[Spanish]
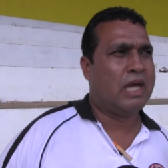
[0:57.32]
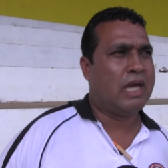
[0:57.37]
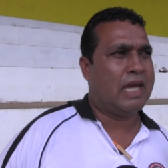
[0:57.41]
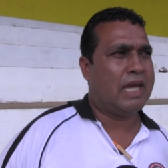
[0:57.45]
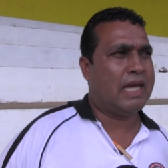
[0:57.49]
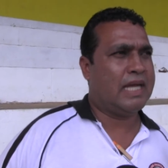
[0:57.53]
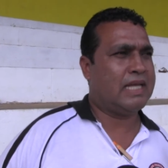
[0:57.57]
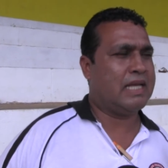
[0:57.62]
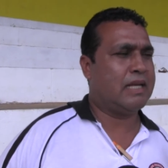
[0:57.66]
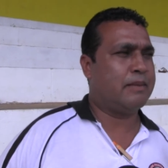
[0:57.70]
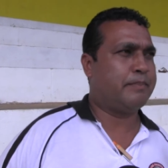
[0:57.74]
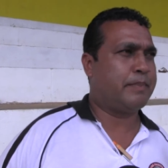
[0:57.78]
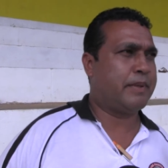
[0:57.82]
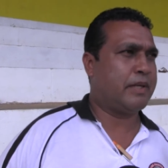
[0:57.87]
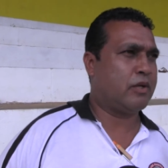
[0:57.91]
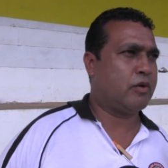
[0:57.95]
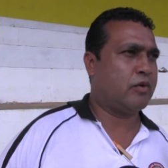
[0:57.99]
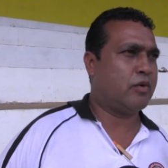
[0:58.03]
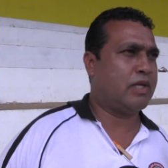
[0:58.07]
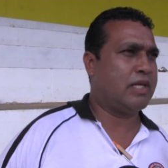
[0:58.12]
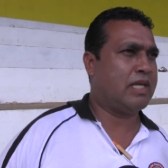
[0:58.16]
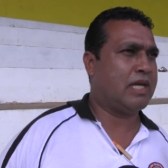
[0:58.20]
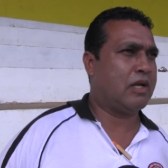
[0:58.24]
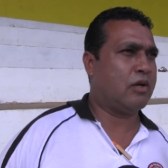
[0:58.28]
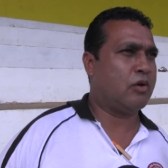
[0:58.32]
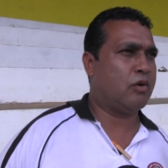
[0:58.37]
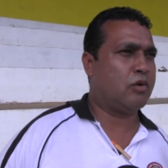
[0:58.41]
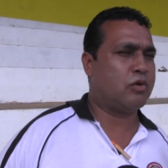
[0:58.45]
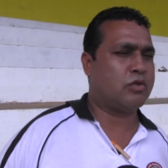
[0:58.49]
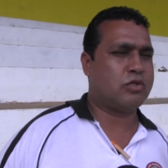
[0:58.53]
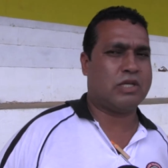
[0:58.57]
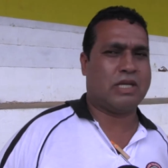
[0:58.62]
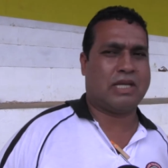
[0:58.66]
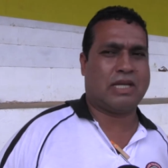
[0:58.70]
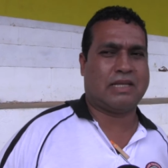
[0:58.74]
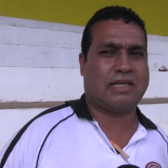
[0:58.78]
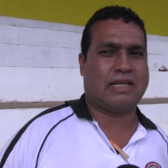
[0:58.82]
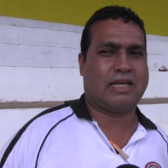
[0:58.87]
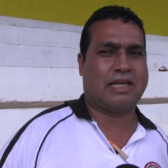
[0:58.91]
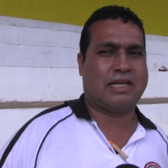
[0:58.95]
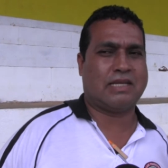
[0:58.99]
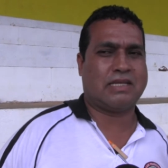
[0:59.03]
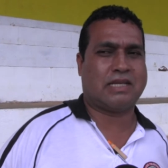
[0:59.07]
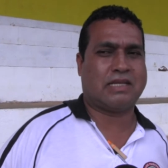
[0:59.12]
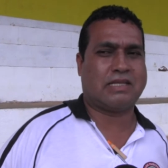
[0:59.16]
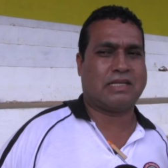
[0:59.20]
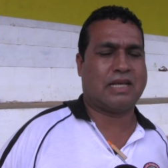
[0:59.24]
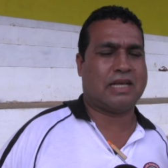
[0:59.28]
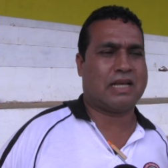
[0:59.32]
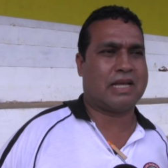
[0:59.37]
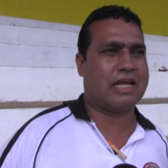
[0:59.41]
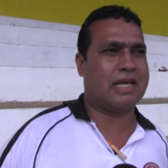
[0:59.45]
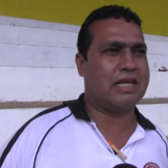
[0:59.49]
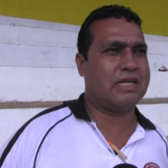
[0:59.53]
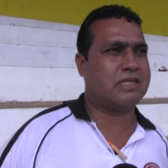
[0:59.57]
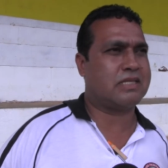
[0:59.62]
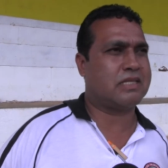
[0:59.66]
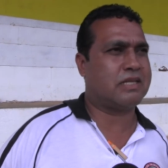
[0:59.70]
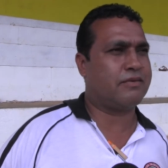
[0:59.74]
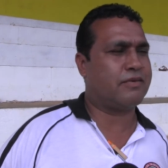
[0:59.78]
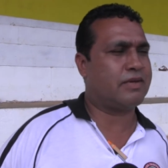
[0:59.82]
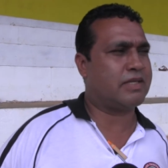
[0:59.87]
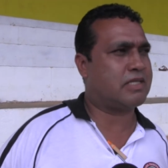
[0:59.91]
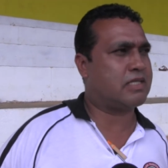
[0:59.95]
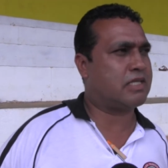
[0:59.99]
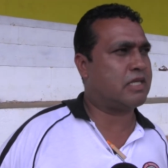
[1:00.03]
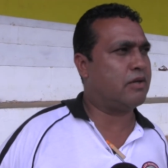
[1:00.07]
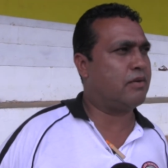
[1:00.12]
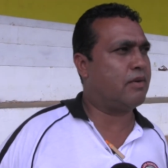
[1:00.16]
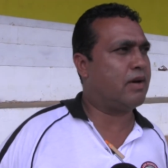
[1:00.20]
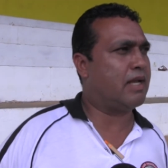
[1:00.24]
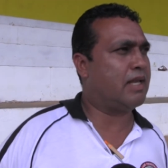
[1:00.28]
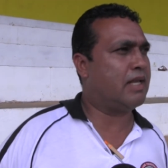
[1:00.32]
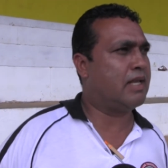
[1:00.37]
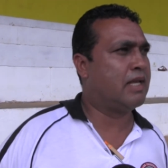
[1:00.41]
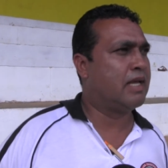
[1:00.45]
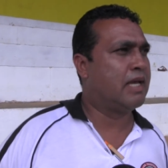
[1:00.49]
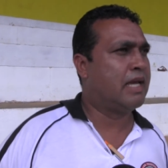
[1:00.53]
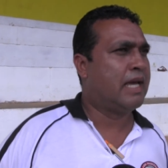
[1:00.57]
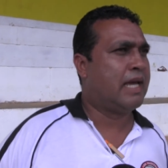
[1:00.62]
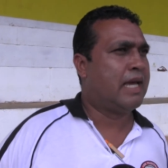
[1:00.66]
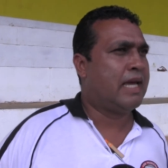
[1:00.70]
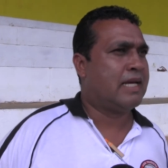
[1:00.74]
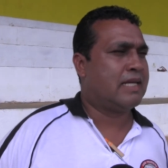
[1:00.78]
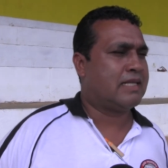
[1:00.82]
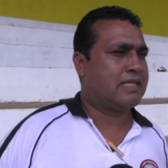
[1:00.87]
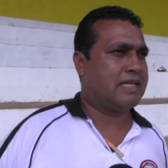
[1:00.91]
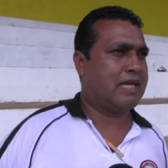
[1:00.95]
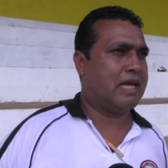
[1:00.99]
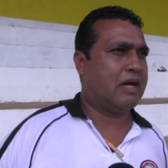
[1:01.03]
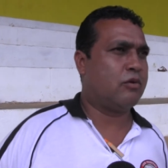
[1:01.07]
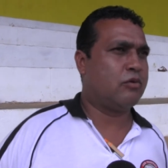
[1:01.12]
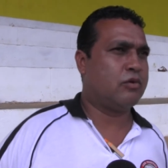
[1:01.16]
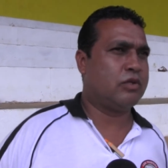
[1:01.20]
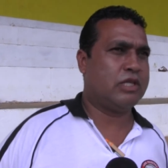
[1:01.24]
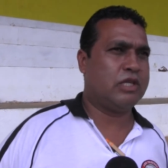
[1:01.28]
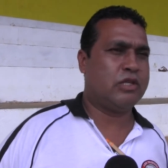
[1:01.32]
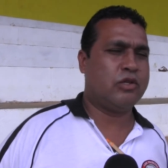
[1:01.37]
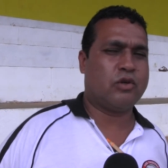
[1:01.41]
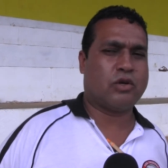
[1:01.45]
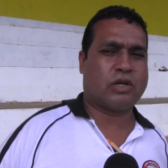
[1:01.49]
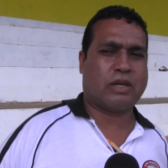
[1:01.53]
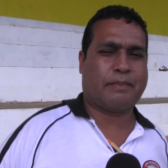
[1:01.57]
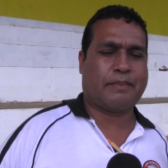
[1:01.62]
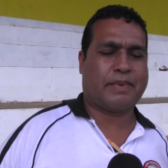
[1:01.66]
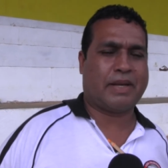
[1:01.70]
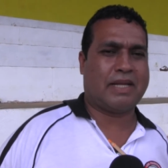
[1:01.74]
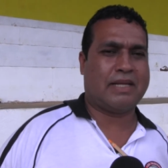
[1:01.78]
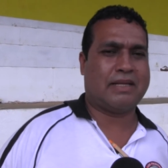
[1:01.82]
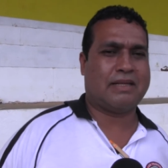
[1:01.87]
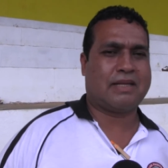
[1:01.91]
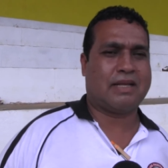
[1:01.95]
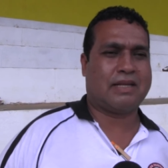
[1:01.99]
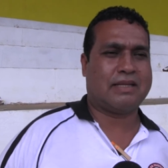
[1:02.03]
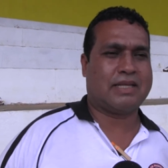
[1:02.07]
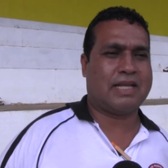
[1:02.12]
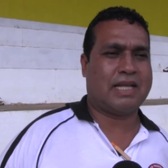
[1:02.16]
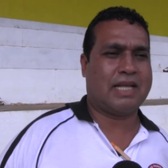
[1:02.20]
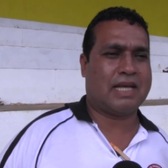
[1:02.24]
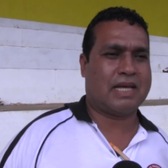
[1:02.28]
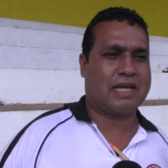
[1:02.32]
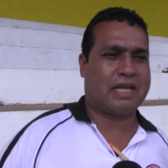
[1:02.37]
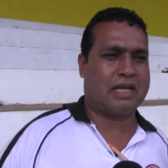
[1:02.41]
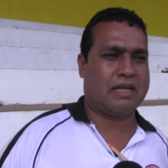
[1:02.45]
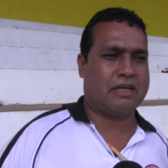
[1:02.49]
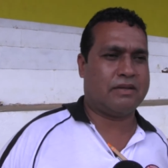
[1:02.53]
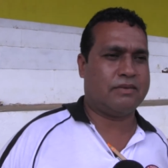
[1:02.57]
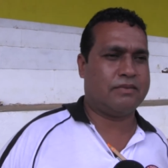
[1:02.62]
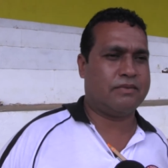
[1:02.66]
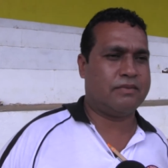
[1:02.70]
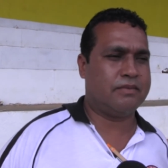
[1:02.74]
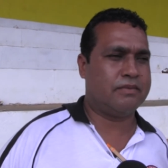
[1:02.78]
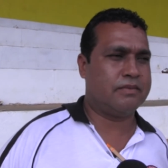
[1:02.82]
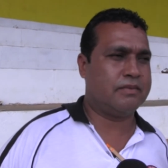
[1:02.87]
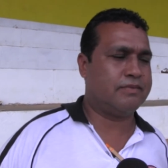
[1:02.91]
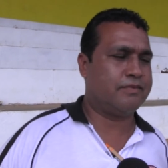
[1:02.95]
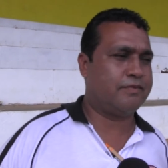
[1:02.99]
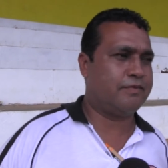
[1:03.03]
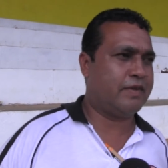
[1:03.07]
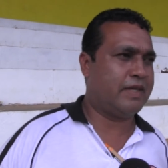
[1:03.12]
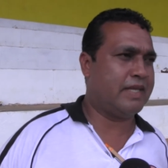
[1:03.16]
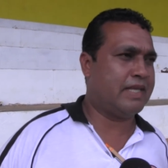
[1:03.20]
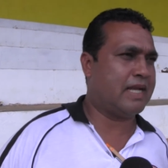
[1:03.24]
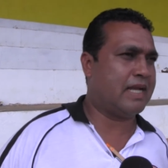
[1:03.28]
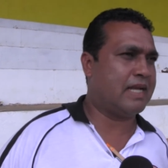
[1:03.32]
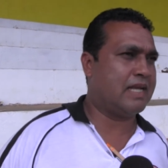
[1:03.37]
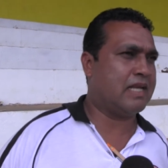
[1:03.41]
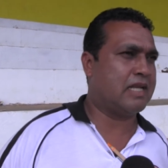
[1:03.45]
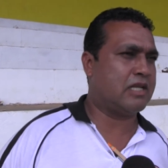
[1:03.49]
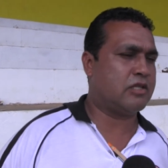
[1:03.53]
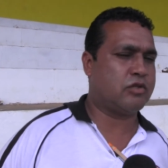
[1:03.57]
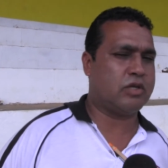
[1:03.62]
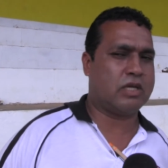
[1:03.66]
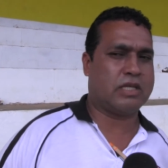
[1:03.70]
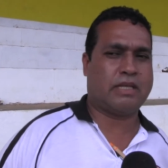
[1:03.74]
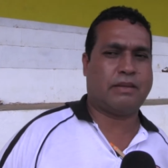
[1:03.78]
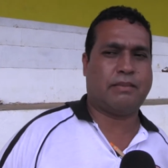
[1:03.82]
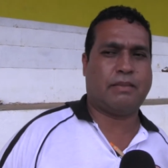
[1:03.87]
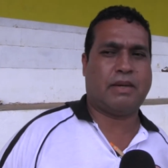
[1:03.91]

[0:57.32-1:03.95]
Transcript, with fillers: en el Pedro Villalobos y en la Teresa Sierra de este festival, sea un digno representante en la gran final en la ciudad de